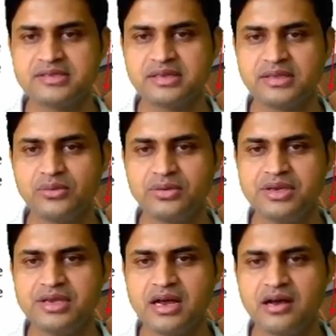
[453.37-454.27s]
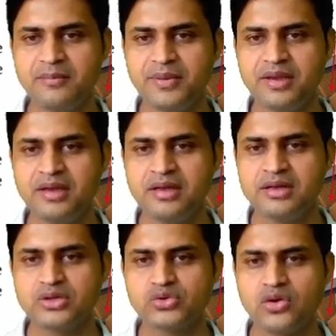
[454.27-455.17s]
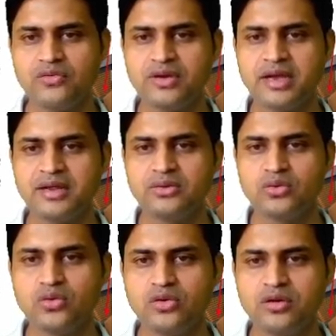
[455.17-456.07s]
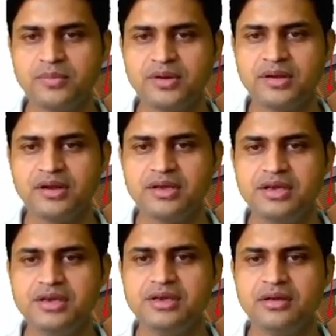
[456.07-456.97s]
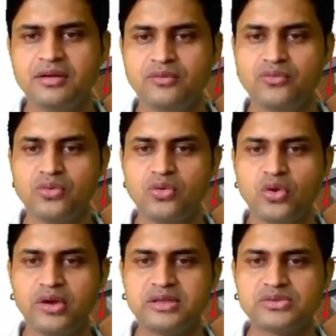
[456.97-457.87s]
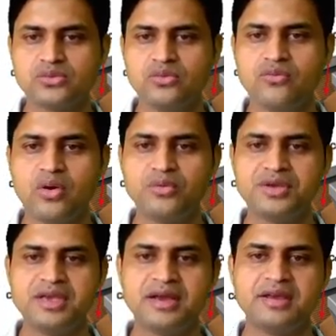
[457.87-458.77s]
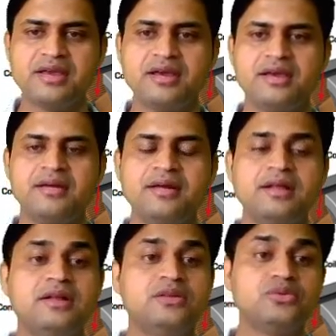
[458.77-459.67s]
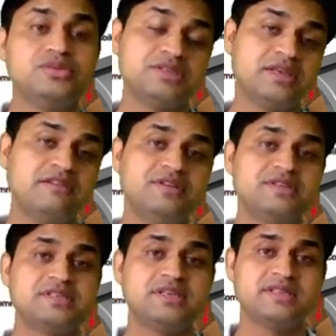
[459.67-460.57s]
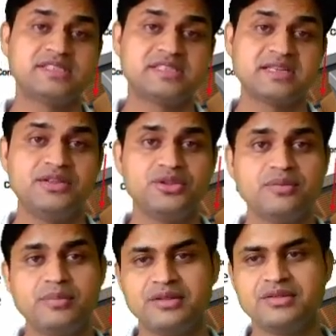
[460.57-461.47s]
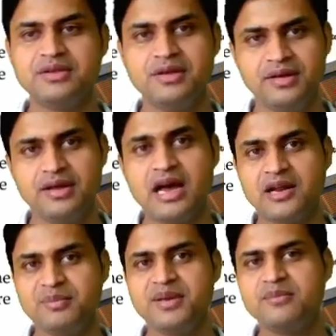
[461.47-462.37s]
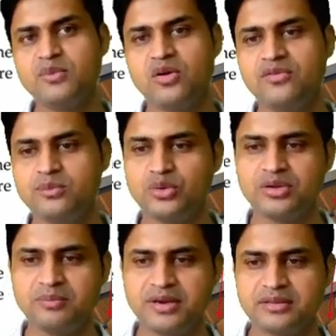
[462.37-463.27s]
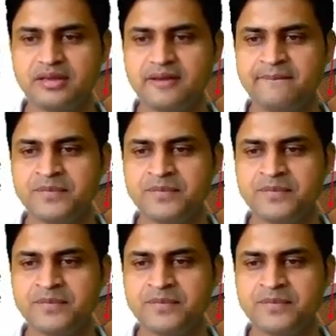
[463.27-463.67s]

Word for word: सकते हो कि यहाँ पे सॉफ्ट आयन कोर पर ही वो कॉयल्स को वाउंड किया गया है तो जिसके वजह से स्ट्रेंथ बढ़ती है आरपीएम ऑफ मोटर बढ़ता है